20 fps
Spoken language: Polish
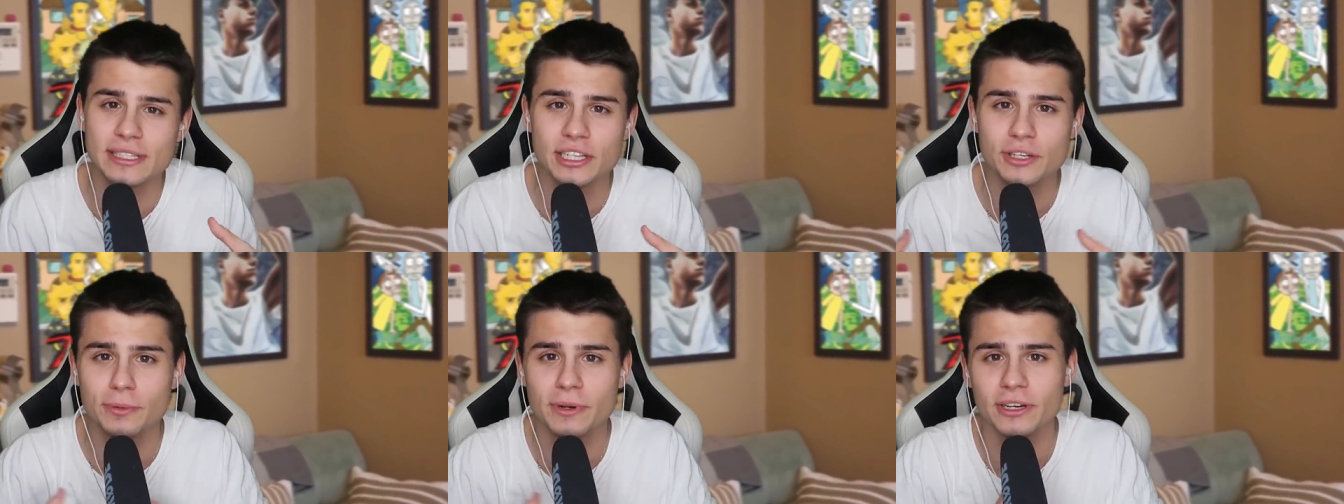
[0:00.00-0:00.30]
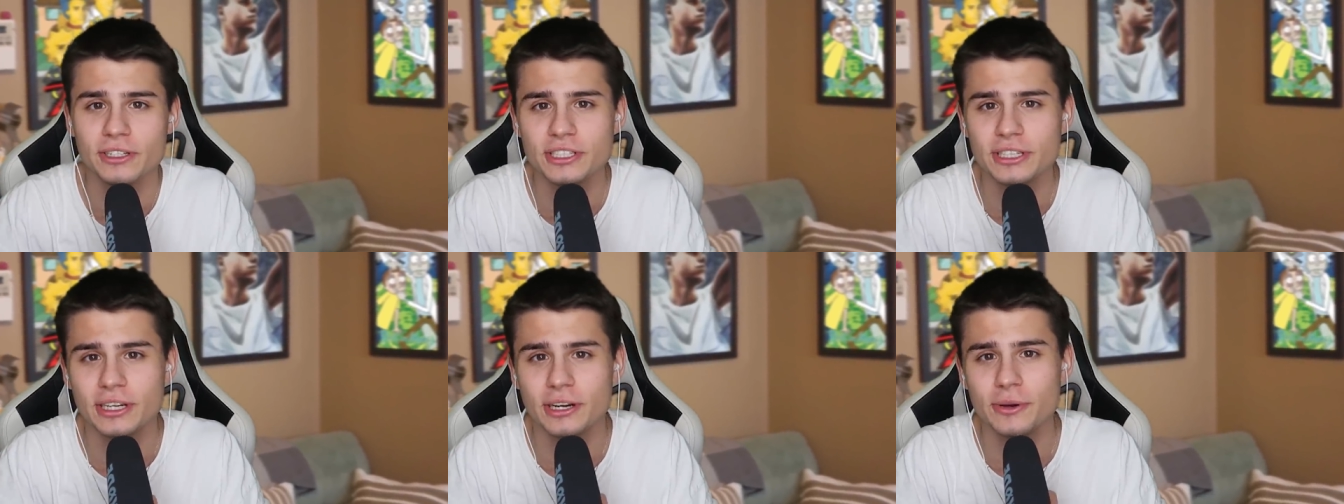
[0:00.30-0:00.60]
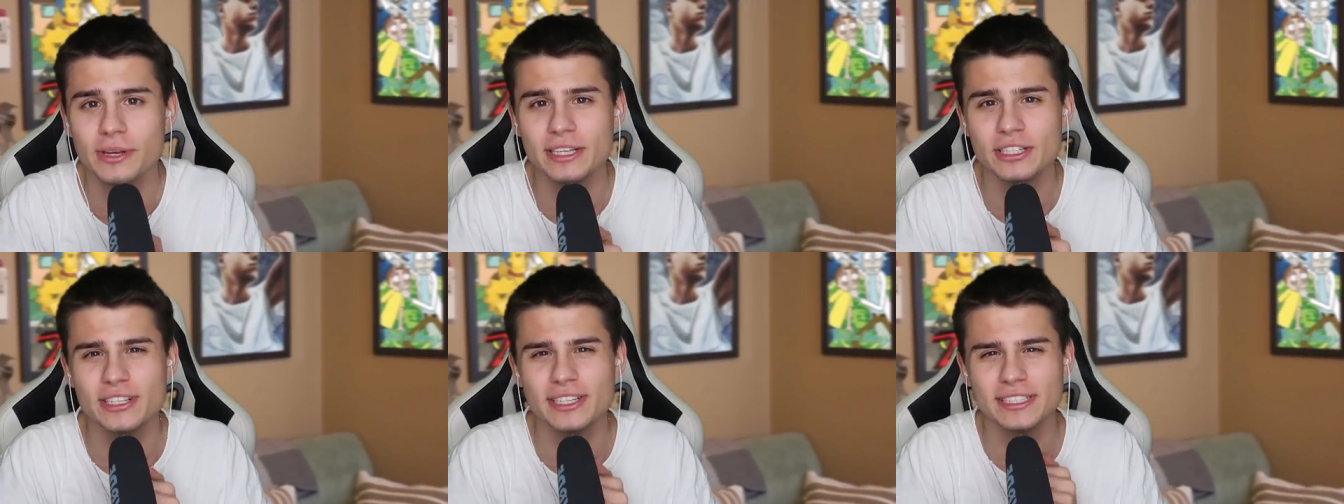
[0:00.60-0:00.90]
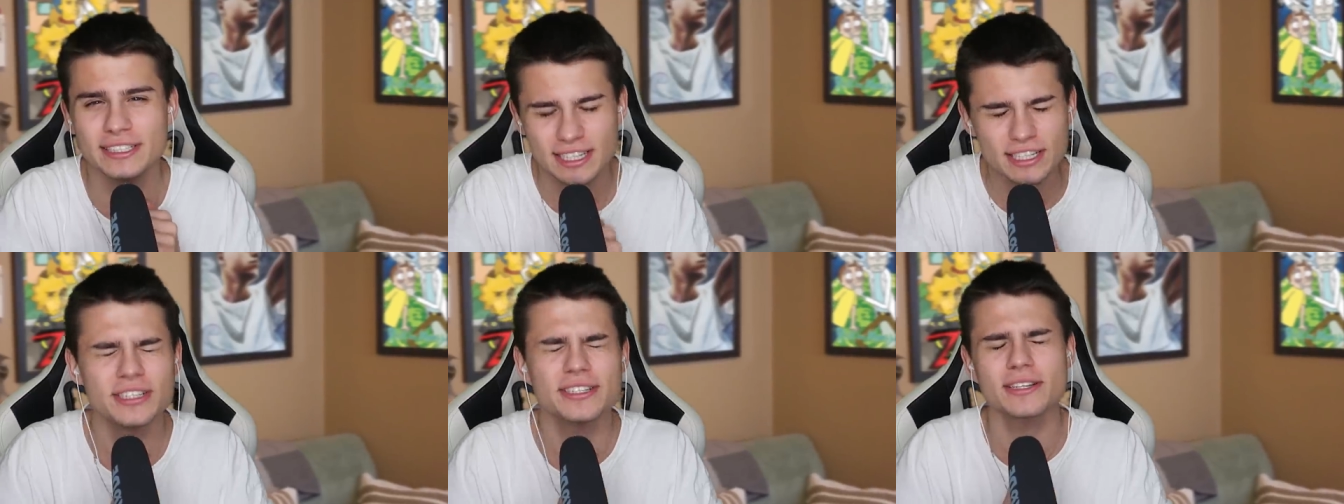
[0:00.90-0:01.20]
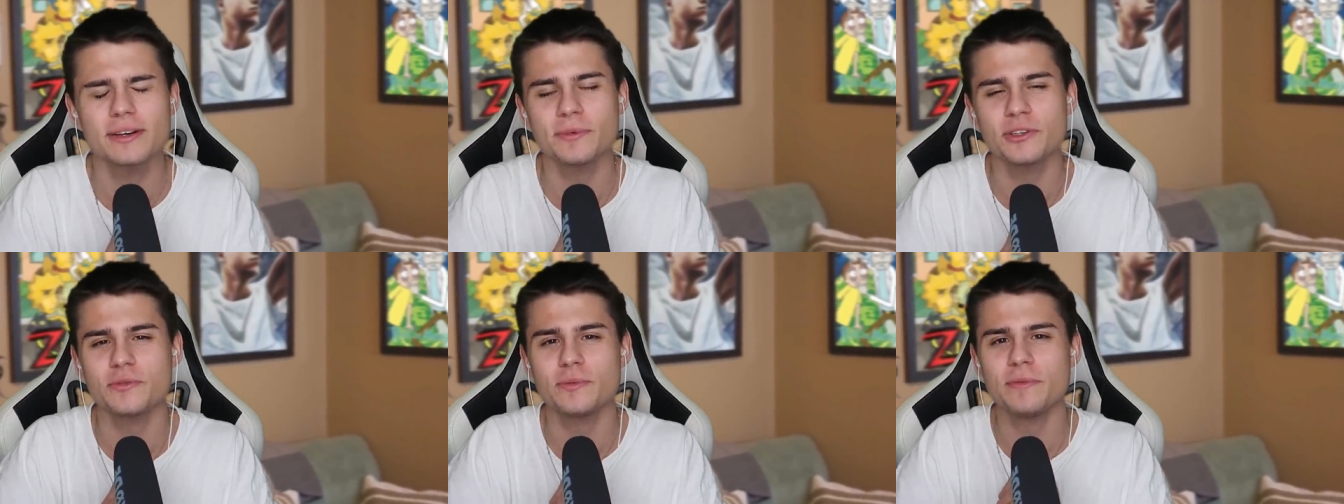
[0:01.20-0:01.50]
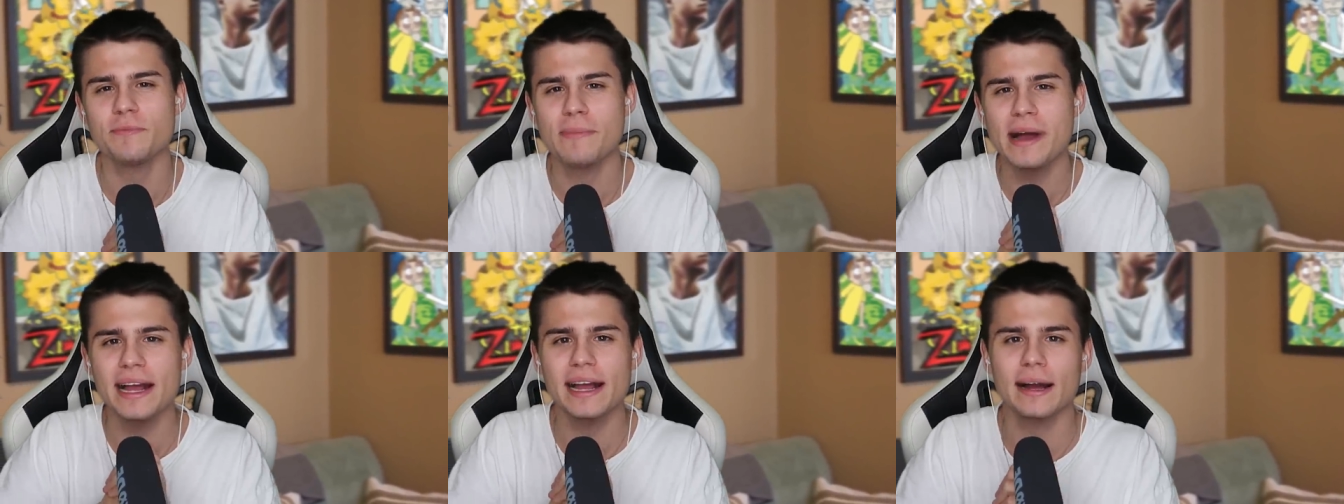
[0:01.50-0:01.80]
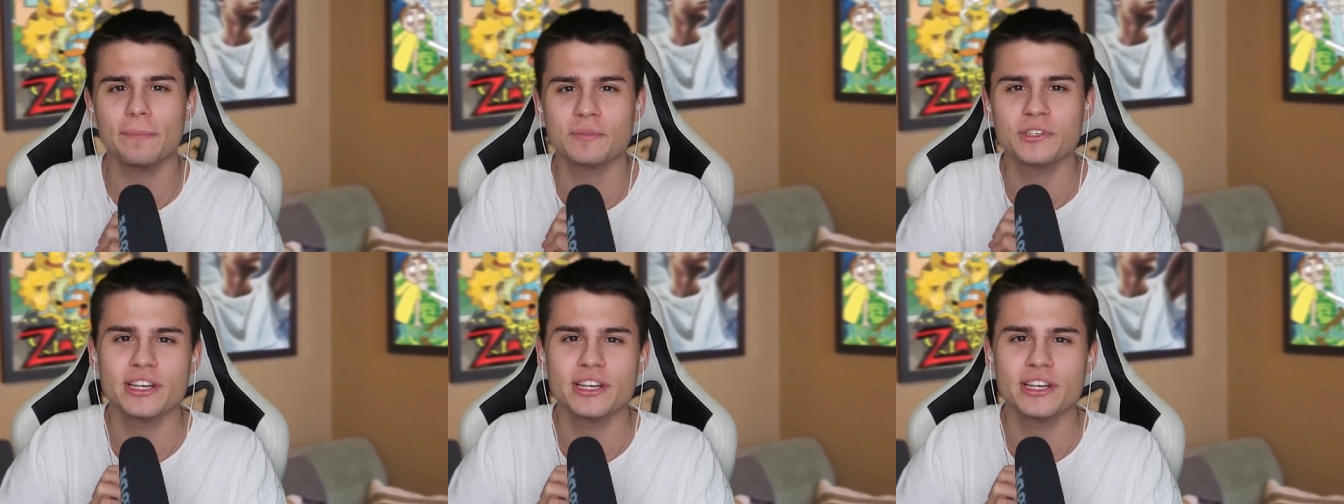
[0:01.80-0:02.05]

jesteśmy rodziną Dziko. Jeżeli chcecie zrobić mi mega